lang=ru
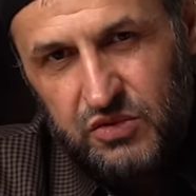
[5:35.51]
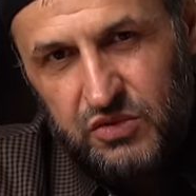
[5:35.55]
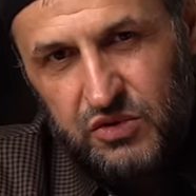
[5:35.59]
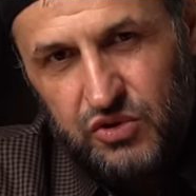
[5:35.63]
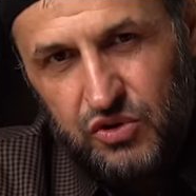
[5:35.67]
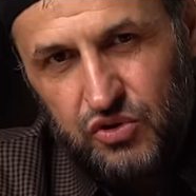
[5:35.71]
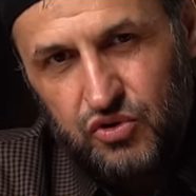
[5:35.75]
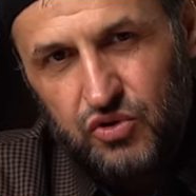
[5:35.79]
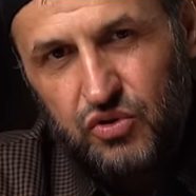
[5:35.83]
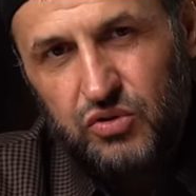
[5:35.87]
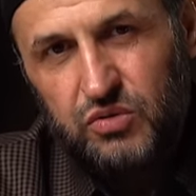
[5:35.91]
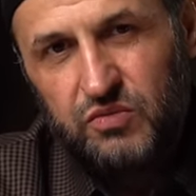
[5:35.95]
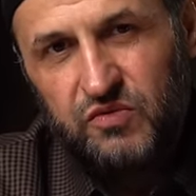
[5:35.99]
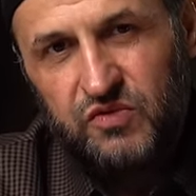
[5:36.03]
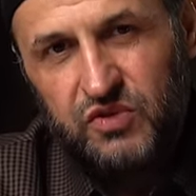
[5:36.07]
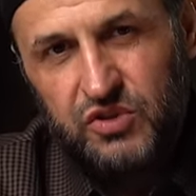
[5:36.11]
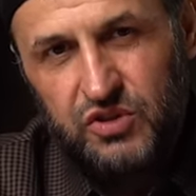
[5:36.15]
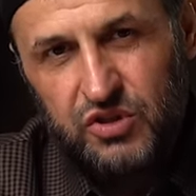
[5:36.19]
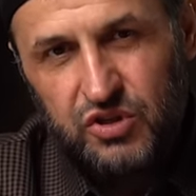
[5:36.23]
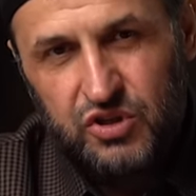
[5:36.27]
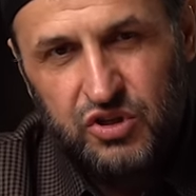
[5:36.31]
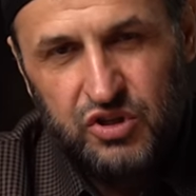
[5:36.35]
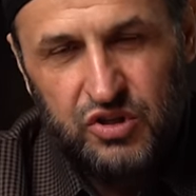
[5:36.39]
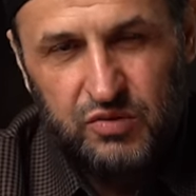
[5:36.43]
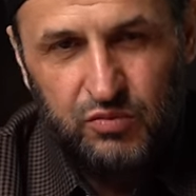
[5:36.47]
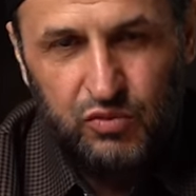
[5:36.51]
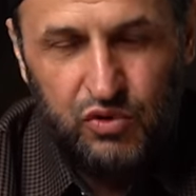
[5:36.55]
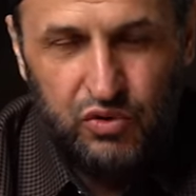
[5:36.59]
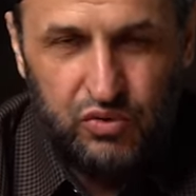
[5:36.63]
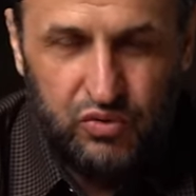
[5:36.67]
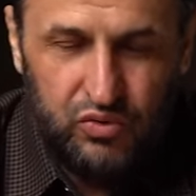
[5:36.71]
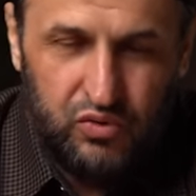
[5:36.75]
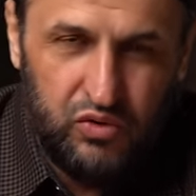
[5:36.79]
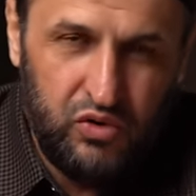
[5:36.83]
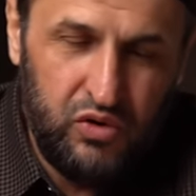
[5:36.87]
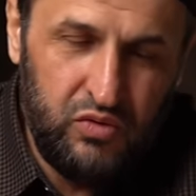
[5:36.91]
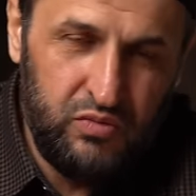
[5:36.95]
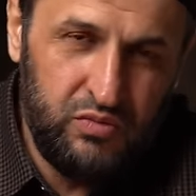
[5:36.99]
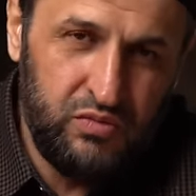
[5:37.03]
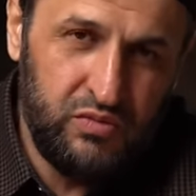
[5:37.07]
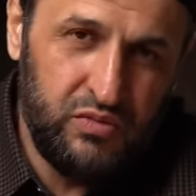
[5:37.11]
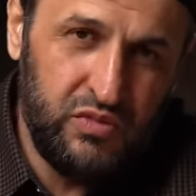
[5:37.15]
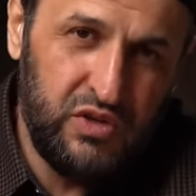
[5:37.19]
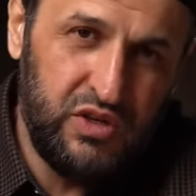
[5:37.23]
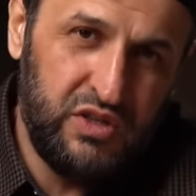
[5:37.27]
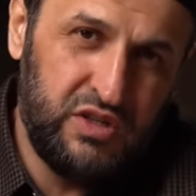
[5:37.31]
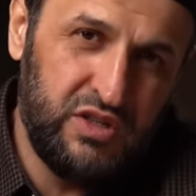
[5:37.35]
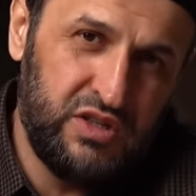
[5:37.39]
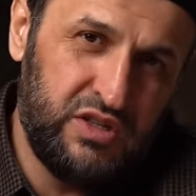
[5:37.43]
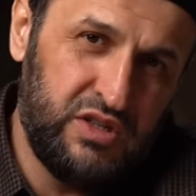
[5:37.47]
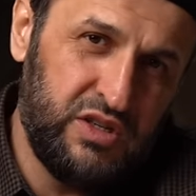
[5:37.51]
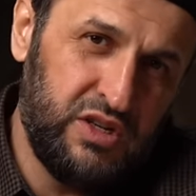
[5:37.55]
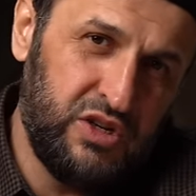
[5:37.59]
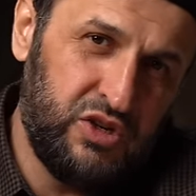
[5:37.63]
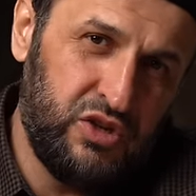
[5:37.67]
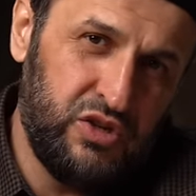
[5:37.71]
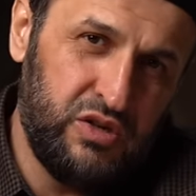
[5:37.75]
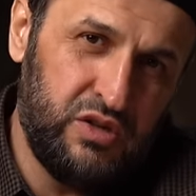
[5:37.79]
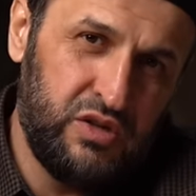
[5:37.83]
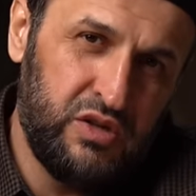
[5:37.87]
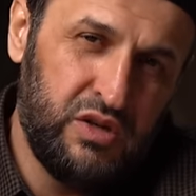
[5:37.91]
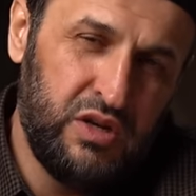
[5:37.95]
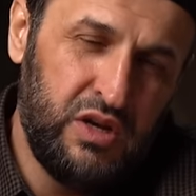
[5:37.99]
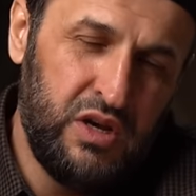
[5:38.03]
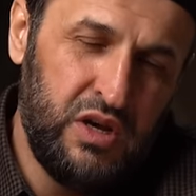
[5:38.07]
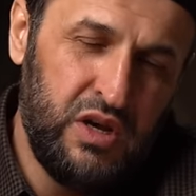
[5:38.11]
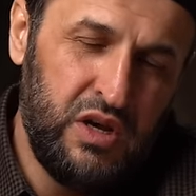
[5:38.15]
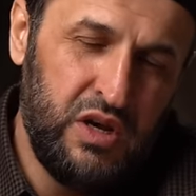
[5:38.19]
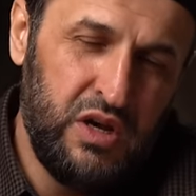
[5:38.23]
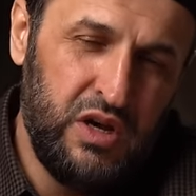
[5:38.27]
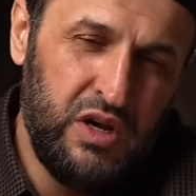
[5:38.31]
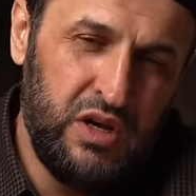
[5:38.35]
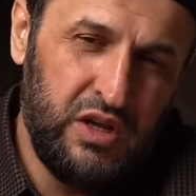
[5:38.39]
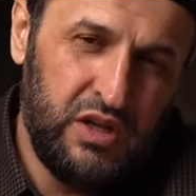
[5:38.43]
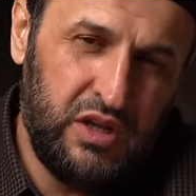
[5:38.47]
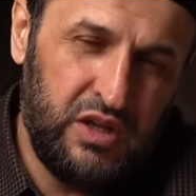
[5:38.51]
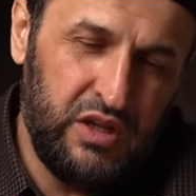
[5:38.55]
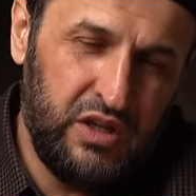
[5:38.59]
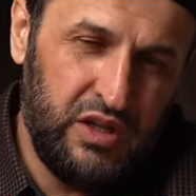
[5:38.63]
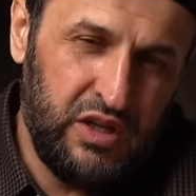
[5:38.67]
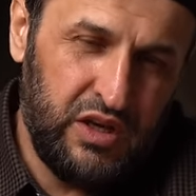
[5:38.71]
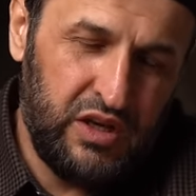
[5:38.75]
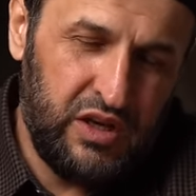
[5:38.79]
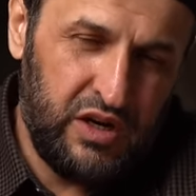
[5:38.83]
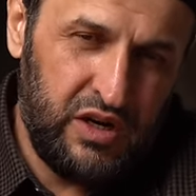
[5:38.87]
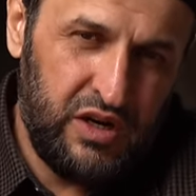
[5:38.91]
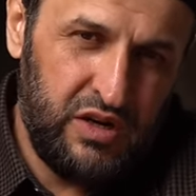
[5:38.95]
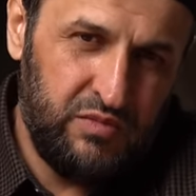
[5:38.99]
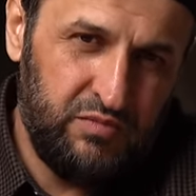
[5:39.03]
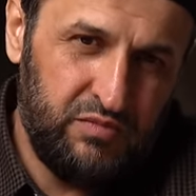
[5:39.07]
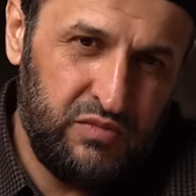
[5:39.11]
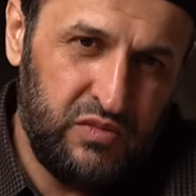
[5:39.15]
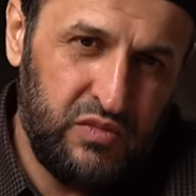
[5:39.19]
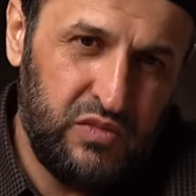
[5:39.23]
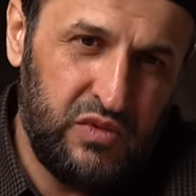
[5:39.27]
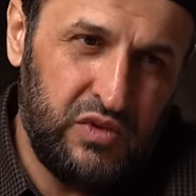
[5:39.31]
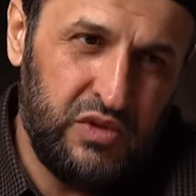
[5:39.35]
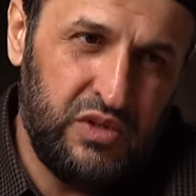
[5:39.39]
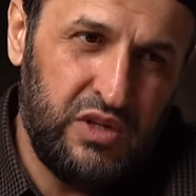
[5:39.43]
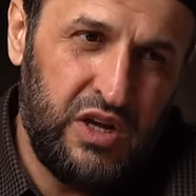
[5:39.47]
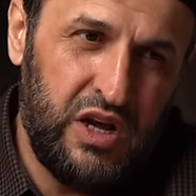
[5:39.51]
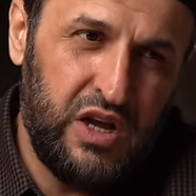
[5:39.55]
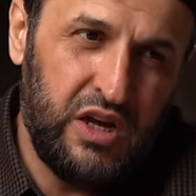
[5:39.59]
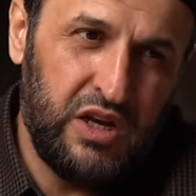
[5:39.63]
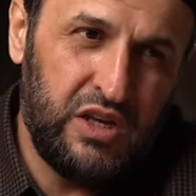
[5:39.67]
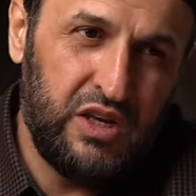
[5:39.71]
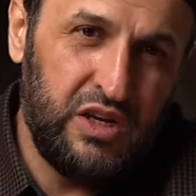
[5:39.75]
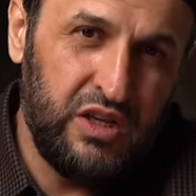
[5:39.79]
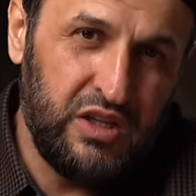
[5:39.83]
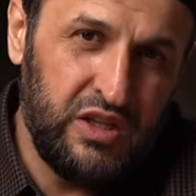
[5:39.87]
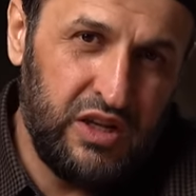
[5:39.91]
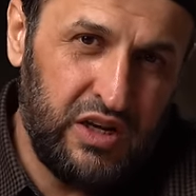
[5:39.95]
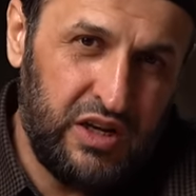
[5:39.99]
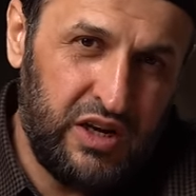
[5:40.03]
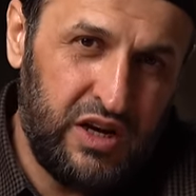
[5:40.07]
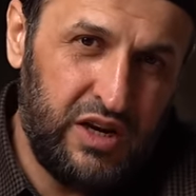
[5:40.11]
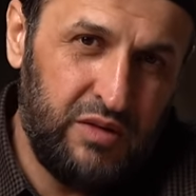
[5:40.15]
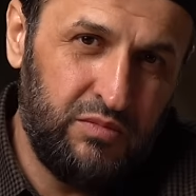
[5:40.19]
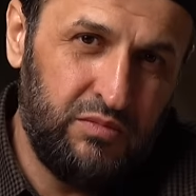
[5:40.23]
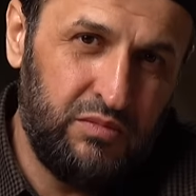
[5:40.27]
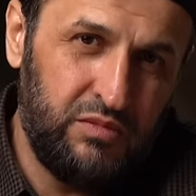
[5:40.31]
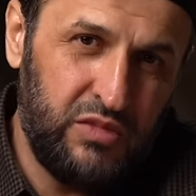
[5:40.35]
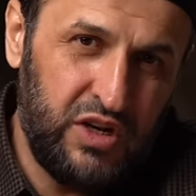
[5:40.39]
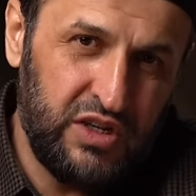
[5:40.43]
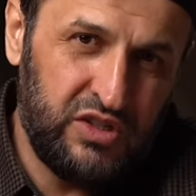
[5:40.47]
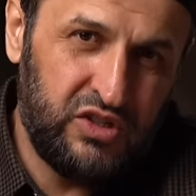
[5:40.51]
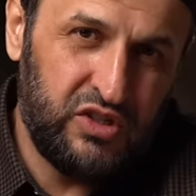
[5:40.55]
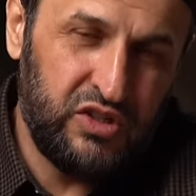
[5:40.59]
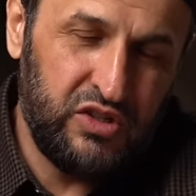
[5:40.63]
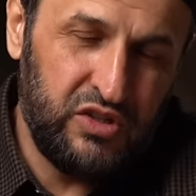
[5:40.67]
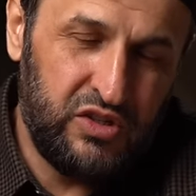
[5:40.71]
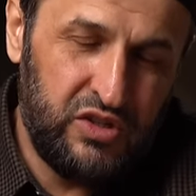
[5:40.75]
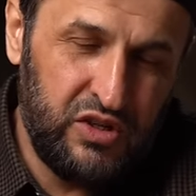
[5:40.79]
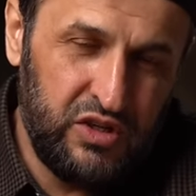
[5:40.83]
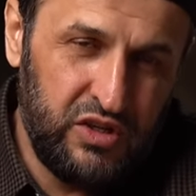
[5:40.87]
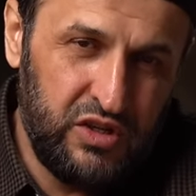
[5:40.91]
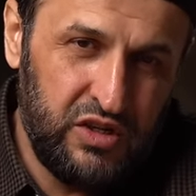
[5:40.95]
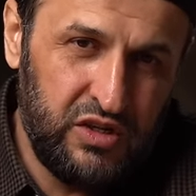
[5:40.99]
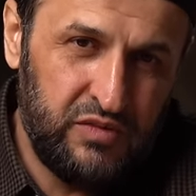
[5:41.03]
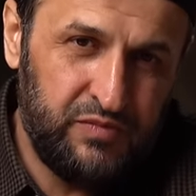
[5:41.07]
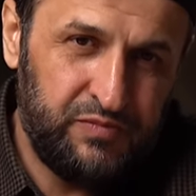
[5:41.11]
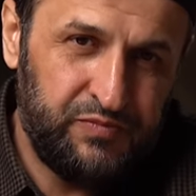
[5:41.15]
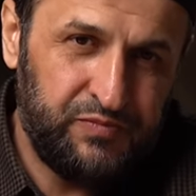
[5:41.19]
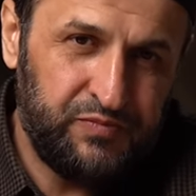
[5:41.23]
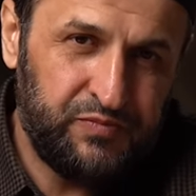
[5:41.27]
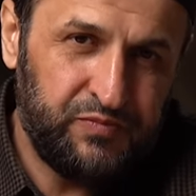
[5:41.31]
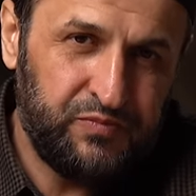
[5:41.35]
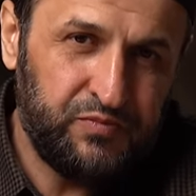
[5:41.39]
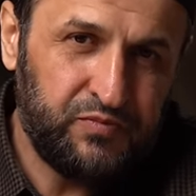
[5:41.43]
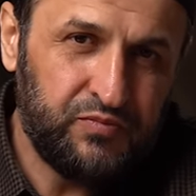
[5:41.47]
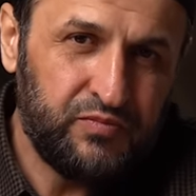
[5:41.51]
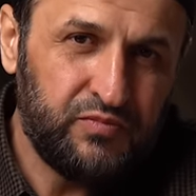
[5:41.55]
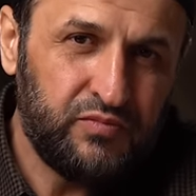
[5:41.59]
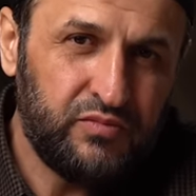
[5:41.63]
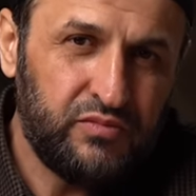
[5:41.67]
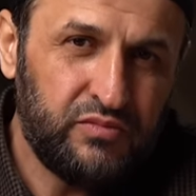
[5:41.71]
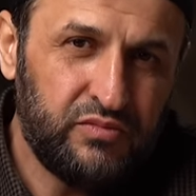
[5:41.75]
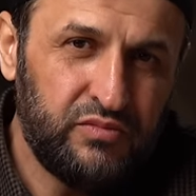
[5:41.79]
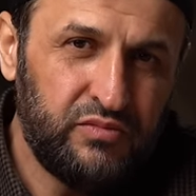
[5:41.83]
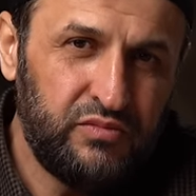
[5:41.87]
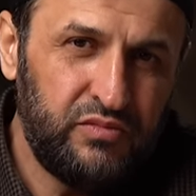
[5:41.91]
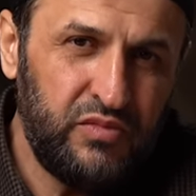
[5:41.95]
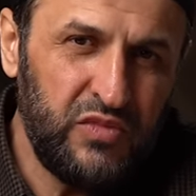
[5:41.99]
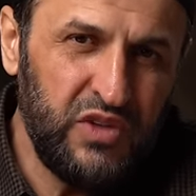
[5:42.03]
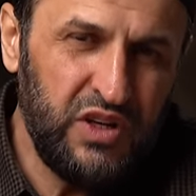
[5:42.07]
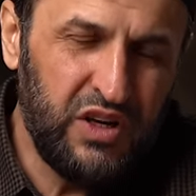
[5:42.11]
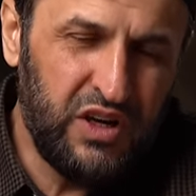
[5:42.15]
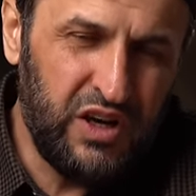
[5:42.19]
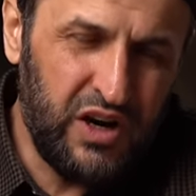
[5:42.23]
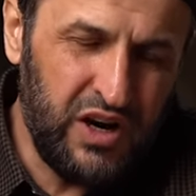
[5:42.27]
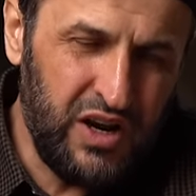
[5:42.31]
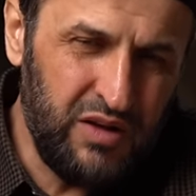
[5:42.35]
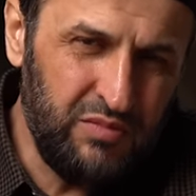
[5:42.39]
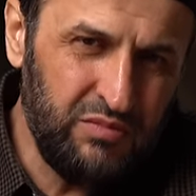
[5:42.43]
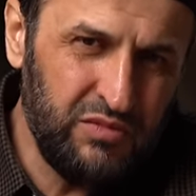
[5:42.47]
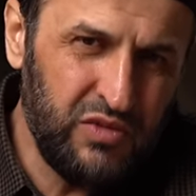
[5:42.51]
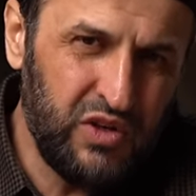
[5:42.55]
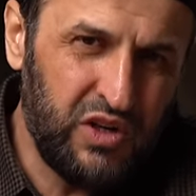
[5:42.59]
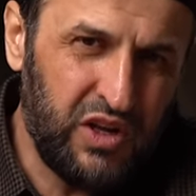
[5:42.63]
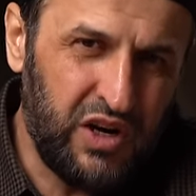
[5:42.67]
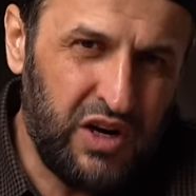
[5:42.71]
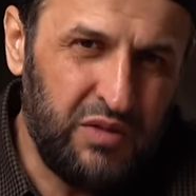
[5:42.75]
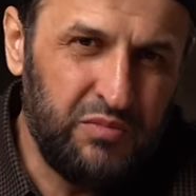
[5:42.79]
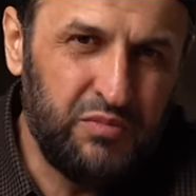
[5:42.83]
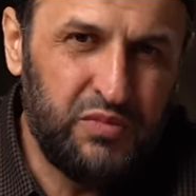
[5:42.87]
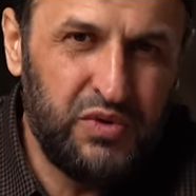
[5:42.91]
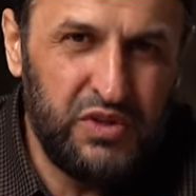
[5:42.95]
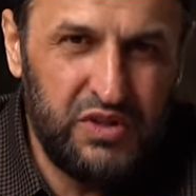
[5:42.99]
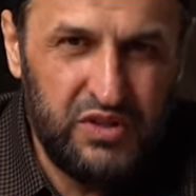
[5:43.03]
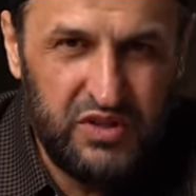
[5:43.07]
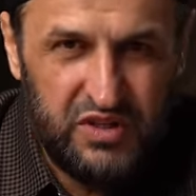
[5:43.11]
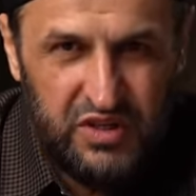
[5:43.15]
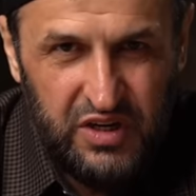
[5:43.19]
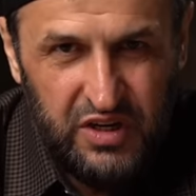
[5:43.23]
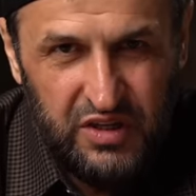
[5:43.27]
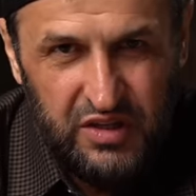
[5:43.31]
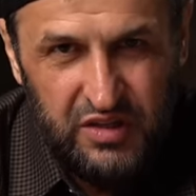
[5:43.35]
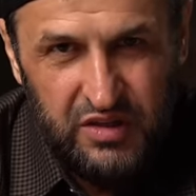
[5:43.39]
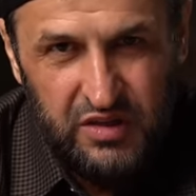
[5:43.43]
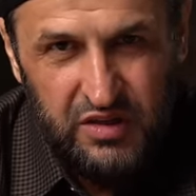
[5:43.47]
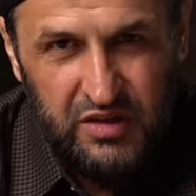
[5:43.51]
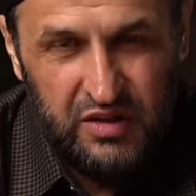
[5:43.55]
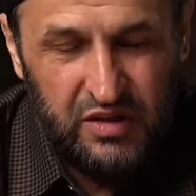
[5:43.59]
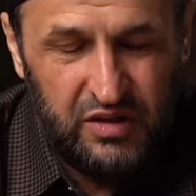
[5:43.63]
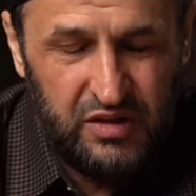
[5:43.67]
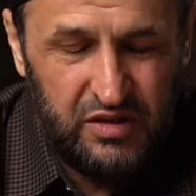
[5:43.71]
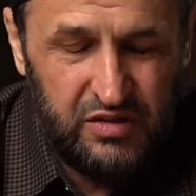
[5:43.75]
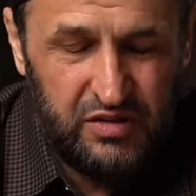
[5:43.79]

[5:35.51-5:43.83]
тяжелым физическим трудом, это значит килограмм на килограмм массы тела, грамм, грамм 50